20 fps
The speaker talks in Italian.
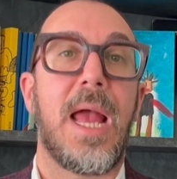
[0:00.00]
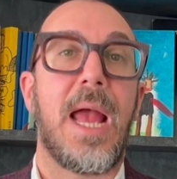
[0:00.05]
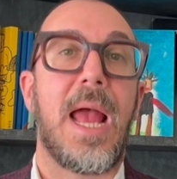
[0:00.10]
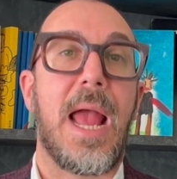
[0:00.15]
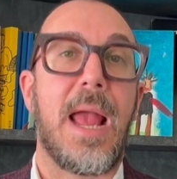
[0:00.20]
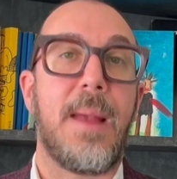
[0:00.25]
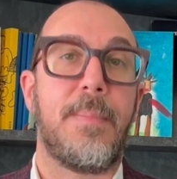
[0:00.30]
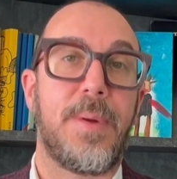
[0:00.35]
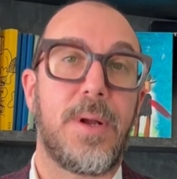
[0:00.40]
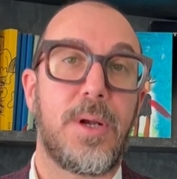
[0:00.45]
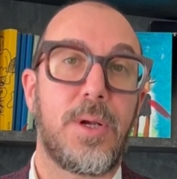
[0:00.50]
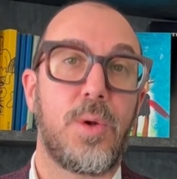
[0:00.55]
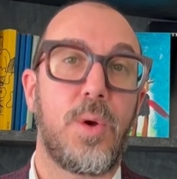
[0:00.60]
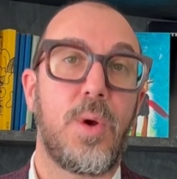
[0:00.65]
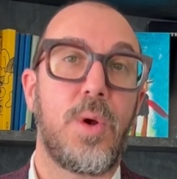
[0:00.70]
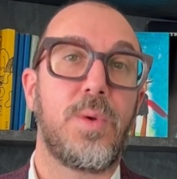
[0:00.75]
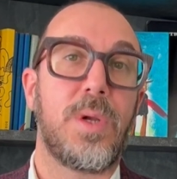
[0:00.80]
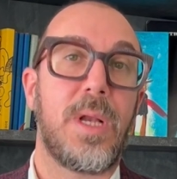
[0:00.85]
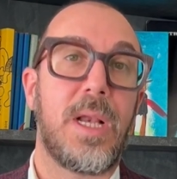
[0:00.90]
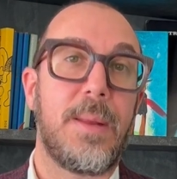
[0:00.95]
è per
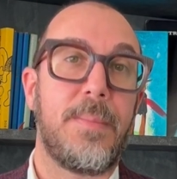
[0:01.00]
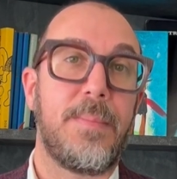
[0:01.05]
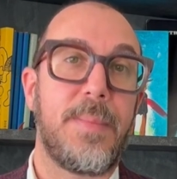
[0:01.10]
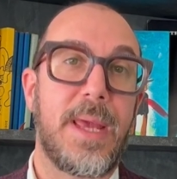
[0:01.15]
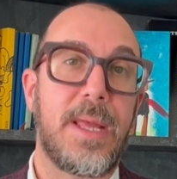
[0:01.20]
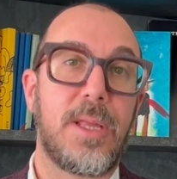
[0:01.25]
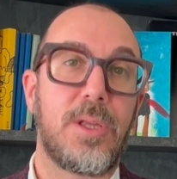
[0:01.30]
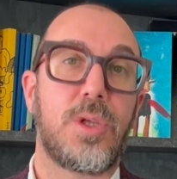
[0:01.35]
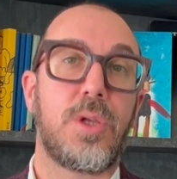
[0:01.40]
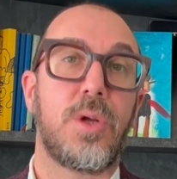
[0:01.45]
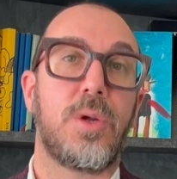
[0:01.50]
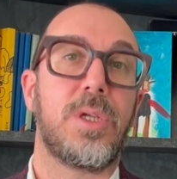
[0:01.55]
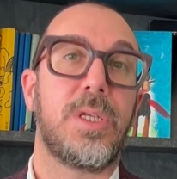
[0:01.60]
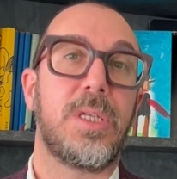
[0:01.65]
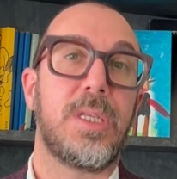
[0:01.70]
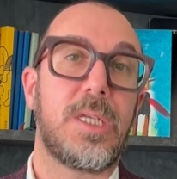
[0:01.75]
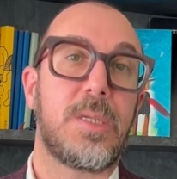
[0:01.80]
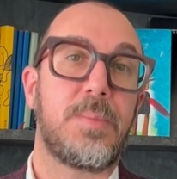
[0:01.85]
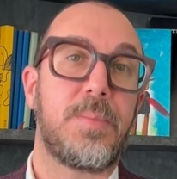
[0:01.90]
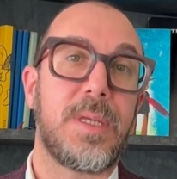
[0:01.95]
noi un elemento
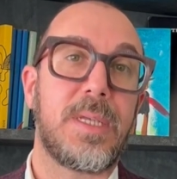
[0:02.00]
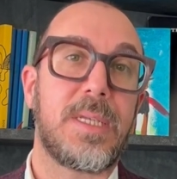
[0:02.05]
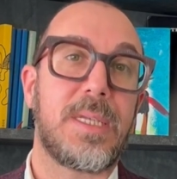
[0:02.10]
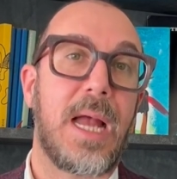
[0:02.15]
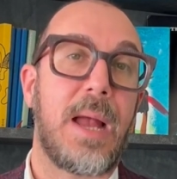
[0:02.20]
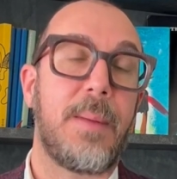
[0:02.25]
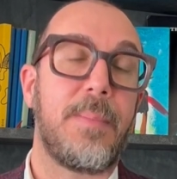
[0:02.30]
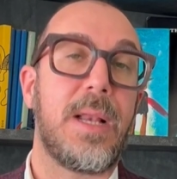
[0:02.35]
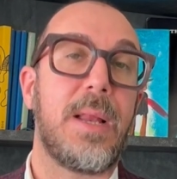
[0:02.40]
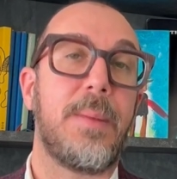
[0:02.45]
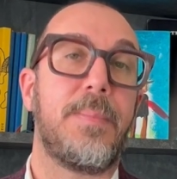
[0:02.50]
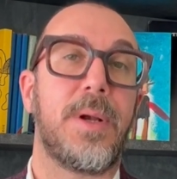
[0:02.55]
indispensabile